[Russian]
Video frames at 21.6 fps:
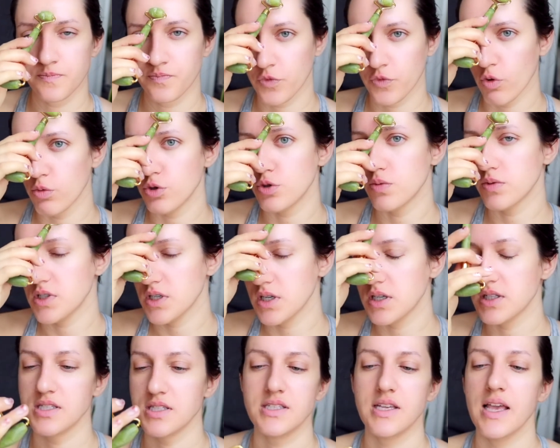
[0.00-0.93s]
Ну, в общем, тех
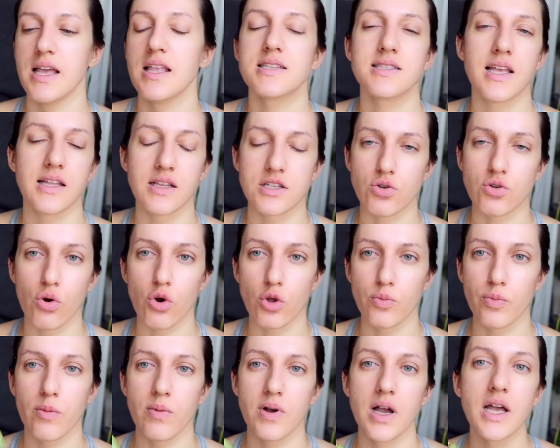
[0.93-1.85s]
и Я не знаю, насколько он
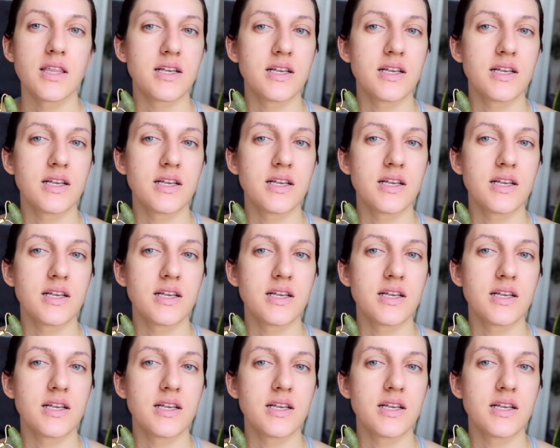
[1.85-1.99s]
помогает.